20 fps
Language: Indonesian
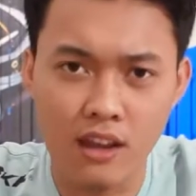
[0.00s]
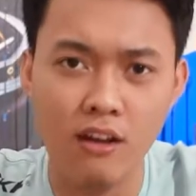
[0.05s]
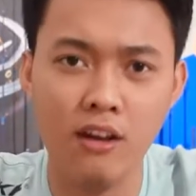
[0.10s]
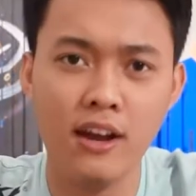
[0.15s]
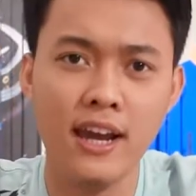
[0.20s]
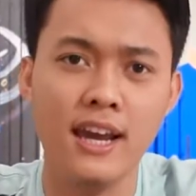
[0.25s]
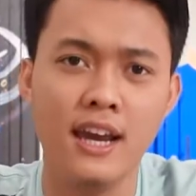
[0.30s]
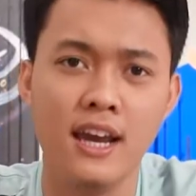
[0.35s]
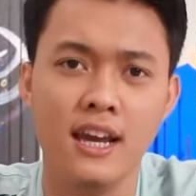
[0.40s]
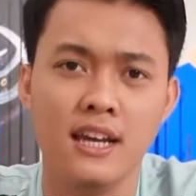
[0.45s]

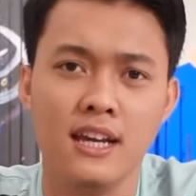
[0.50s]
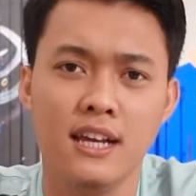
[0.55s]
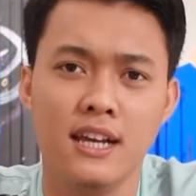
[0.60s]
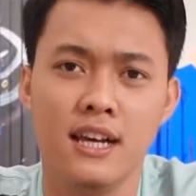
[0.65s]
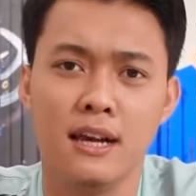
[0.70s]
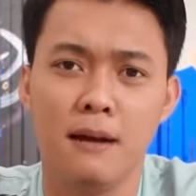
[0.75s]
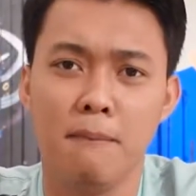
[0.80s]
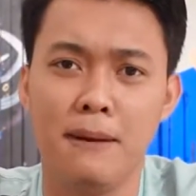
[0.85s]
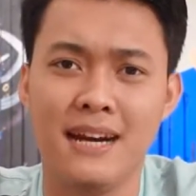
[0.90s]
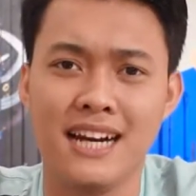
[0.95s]
Oke,
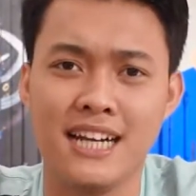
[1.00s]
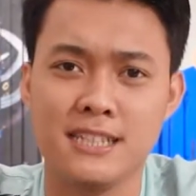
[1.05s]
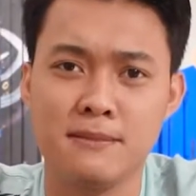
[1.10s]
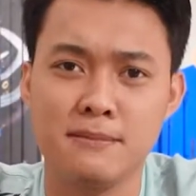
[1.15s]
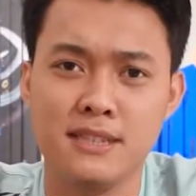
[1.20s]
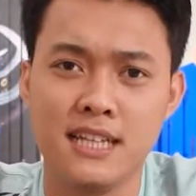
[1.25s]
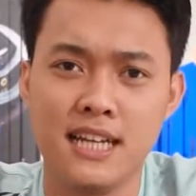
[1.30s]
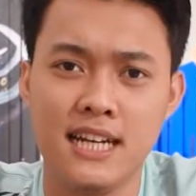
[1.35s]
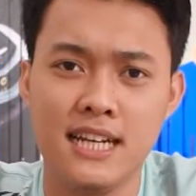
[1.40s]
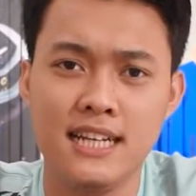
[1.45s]
pada
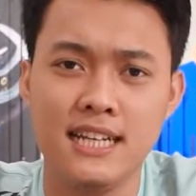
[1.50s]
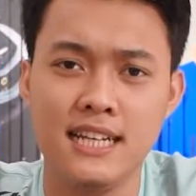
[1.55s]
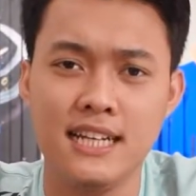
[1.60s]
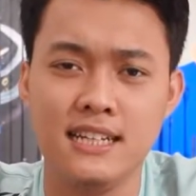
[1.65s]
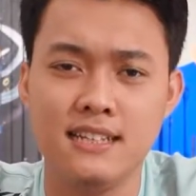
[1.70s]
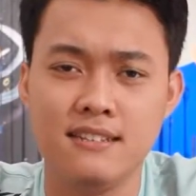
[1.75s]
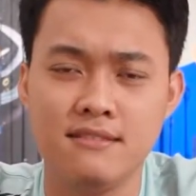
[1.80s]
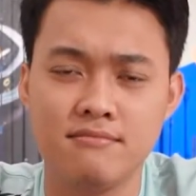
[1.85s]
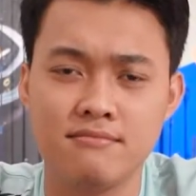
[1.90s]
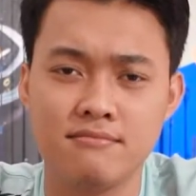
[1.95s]
kesempatan kali
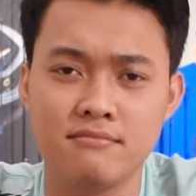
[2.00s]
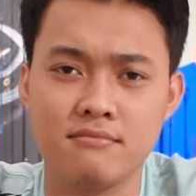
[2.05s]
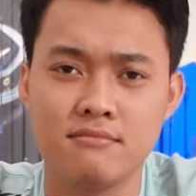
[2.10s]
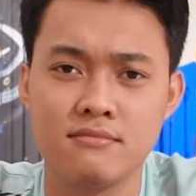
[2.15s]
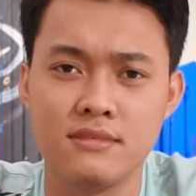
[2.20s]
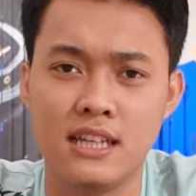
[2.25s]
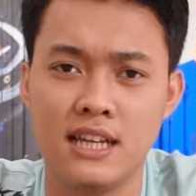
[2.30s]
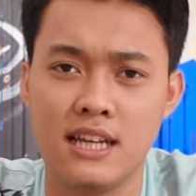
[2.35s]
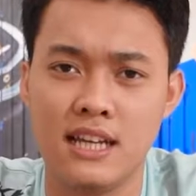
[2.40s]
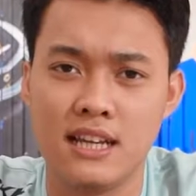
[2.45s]
ini
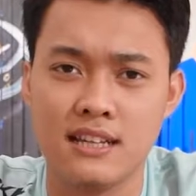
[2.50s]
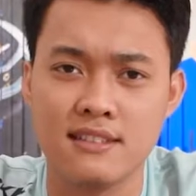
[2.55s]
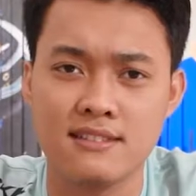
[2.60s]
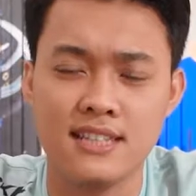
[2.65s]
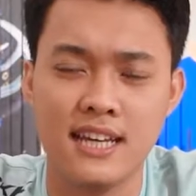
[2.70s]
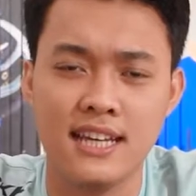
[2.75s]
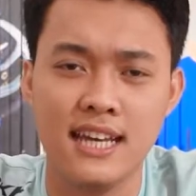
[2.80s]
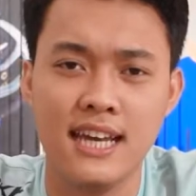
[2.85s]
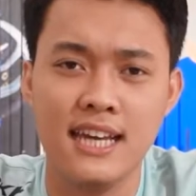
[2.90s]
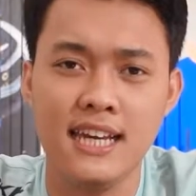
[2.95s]

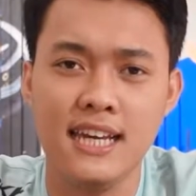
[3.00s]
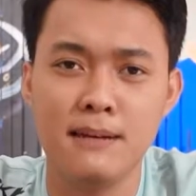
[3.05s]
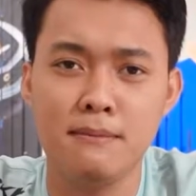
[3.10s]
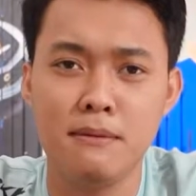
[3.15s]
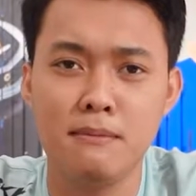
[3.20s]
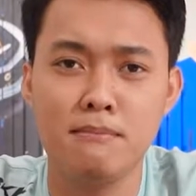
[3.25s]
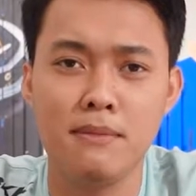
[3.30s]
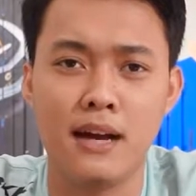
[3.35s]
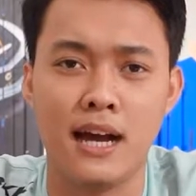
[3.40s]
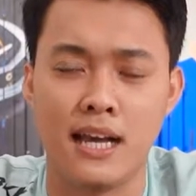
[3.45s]
saya ingin
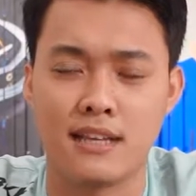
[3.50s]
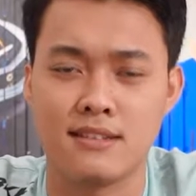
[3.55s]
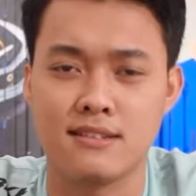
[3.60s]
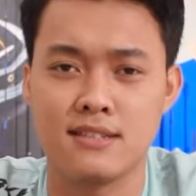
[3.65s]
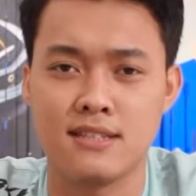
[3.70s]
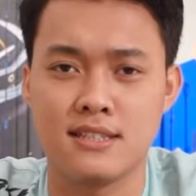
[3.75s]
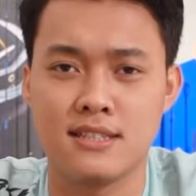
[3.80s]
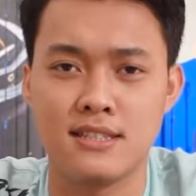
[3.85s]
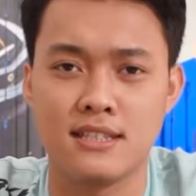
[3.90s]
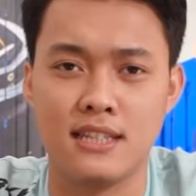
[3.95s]

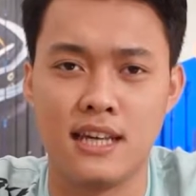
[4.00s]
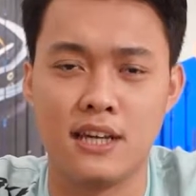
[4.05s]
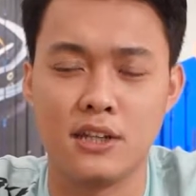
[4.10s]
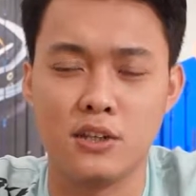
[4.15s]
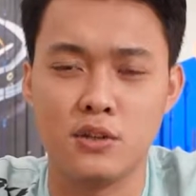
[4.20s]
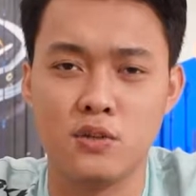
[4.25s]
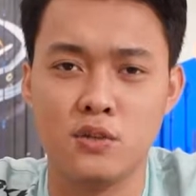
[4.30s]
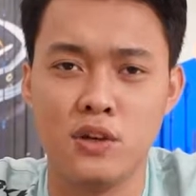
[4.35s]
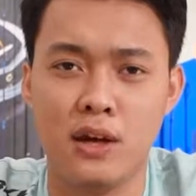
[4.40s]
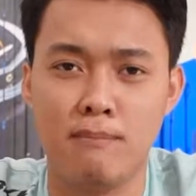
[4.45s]
membahas
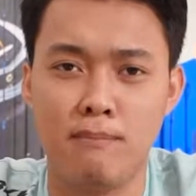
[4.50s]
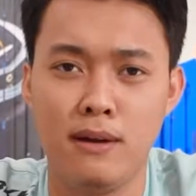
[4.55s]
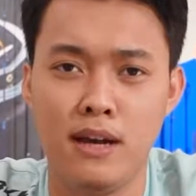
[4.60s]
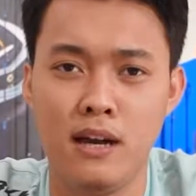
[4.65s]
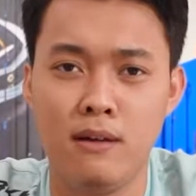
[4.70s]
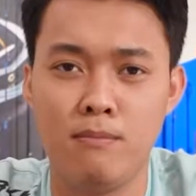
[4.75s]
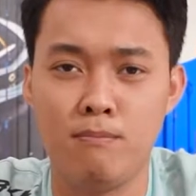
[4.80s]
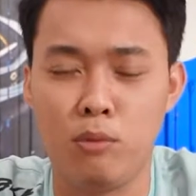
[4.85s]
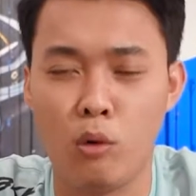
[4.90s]
yaitu apa?